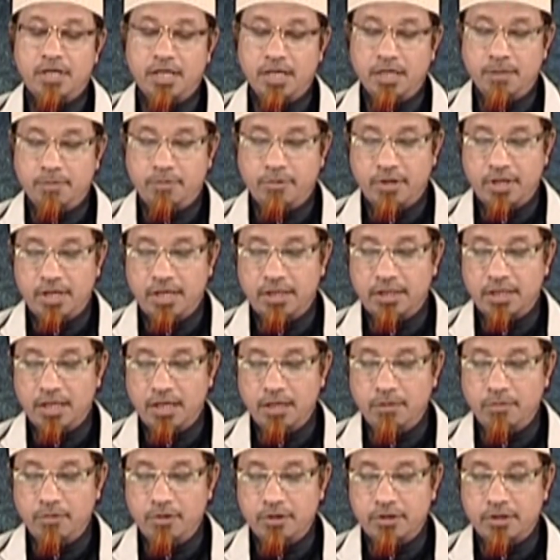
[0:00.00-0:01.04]
এরপর আয়াত
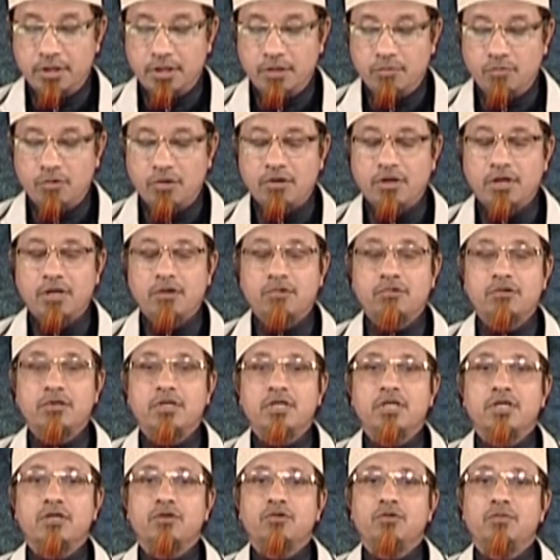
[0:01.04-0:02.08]
আল্লাহ বলেছেন
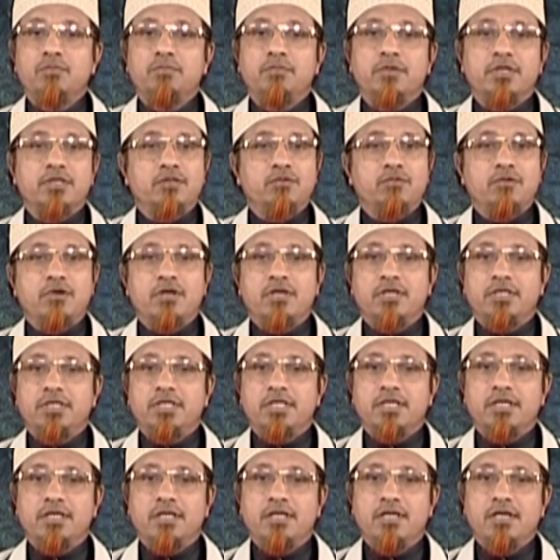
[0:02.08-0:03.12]
ওখালকুনাকুম
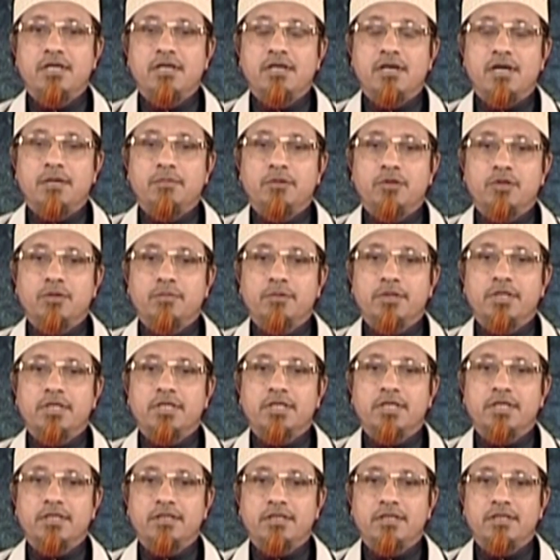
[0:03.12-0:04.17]
আজওয়াজা আমি
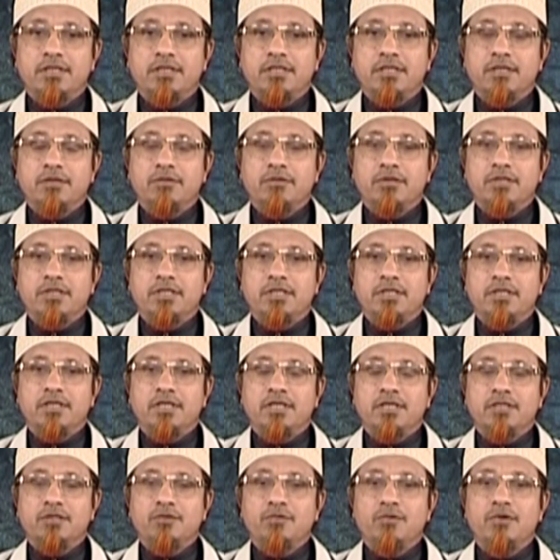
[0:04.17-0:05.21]
তোমাদেরকে সৃষ্টি করেছি
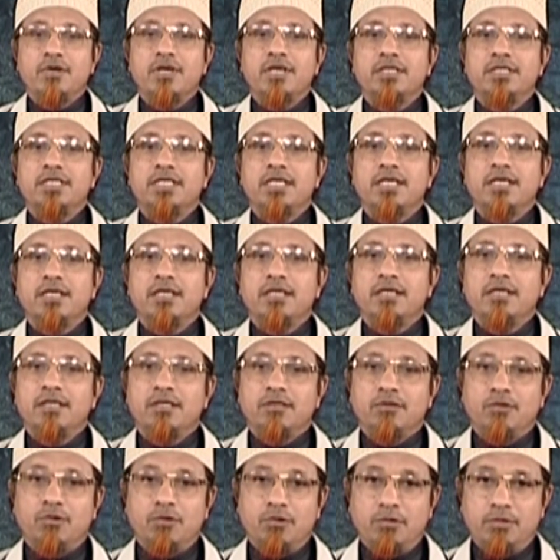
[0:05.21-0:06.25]
আজওয়াজা
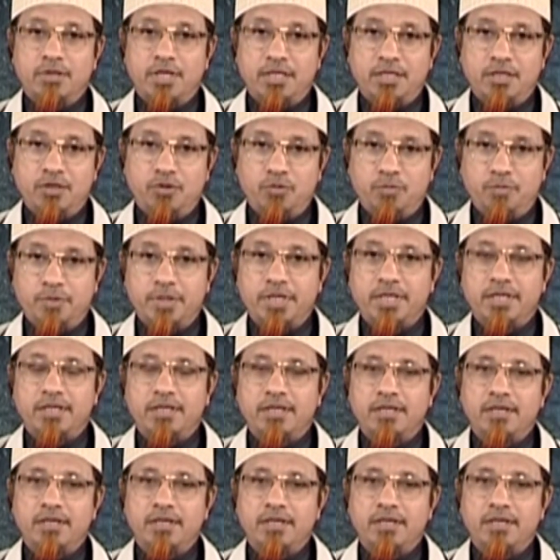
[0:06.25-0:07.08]
নরনারী রূপে